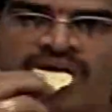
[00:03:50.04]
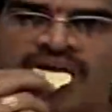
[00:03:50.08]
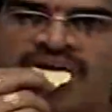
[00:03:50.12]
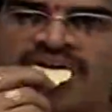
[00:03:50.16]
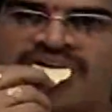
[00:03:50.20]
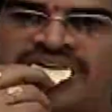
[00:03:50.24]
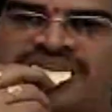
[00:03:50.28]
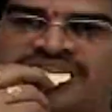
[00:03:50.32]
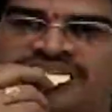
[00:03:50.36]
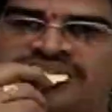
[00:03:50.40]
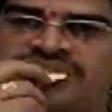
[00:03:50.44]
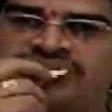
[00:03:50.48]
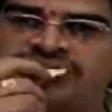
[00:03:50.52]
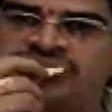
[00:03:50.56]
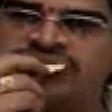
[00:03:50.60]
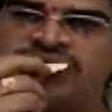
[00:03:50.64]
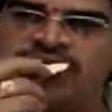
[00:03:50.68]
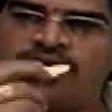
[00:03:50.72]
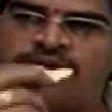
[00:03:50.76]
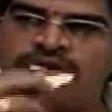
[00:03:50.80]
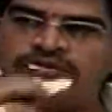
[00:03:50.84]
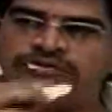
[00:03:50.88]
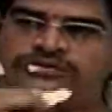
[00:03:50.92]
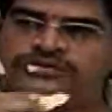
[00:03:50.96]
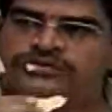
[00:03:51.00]
పాటు
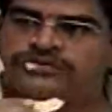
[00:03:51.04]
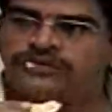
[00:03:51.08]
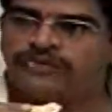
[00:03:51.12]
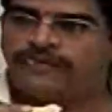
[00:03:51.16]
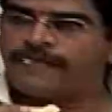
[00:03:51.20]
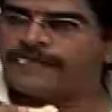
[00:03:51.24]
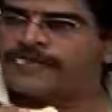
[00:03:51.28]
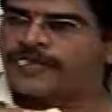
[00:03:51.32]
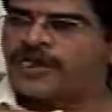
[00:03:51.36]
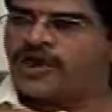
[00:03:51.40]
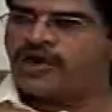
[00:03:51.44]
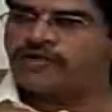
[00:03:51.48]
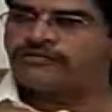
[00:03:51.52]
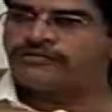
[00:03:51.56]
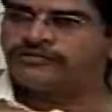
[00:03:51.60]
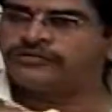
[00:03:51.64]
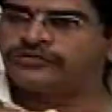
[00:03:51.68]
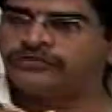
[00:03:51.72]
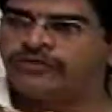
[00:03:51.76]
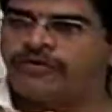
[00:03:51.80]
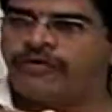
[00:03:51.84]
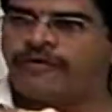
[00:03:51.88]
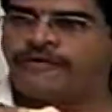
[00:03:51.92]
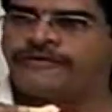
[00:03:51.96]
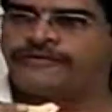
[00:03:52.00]
ఆహారంలోనూ తగిన
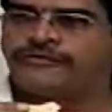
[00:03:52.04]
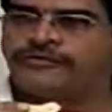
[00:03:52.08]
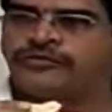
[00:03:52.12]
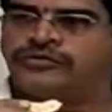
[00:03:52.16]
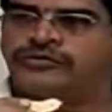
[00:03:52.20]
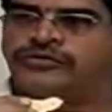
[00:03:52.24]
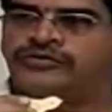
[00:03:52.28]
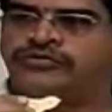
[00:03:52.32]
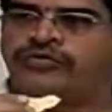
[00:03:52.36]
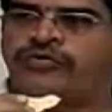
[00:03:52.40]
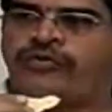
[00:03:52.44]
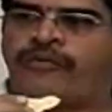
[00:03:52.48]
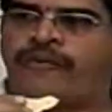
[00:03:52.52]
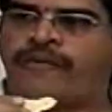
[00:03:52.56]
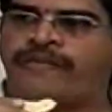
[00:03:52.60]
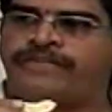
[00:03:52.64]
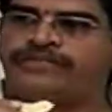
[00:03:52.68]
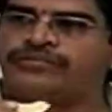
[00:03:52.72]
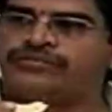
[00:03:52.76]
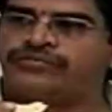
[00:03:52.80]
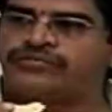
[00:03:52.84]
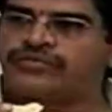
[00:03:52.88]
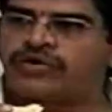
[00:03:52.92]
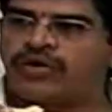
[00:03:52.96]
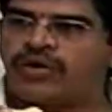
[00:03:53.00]
జాగ్రత్తలు తీసుకోవడం
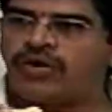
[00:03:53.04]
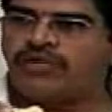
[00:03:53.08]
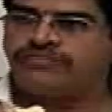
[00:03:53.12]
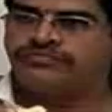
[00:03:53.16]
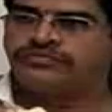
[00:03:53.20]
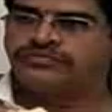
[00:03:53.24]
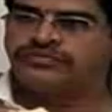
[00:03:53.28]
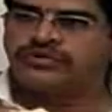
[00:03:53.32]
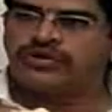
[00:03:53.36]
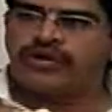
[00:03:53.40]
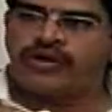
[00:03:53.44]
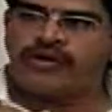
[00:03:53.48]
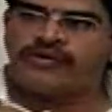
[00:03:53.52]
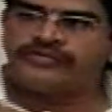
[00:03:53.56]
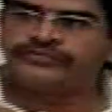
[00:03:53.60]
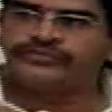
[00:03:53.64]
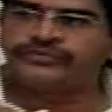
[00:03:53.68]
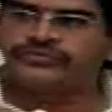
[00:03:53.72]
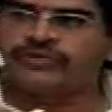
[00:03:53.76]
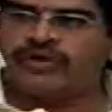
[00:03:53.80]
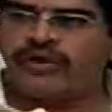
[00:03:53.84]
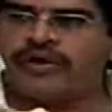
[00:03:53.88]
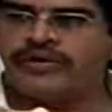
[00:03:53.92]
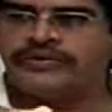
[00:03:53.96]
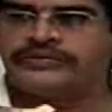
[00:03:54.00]
ద్వారా బీపీని
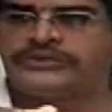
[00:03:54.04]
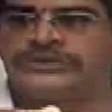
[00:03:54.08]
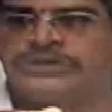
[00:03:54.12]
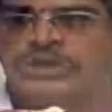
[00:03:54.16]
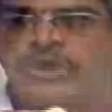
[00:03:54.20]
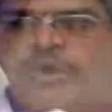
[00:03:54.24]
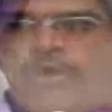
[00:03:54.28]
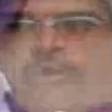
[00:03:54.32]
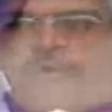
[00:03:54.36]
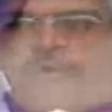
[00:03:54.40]
అదుపులో ఉంచుకునే